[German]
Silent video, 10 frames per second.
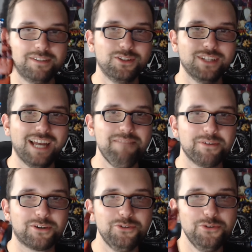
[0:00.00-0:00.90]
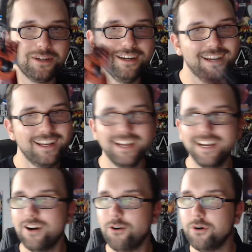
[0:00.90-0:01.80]
so einer Hand begnügen.
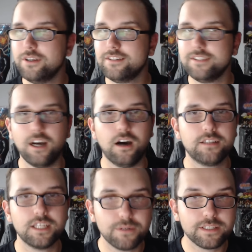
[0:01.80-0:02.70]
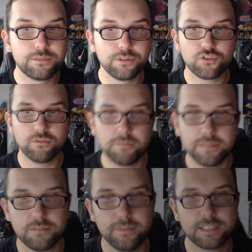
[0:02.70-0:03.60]
Und ja, das war es jetzt wirklich von mir.
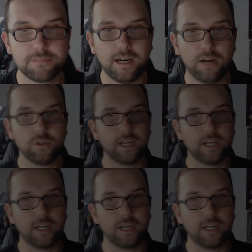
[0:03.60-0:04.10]
Bis zum nächsten Mal. Haut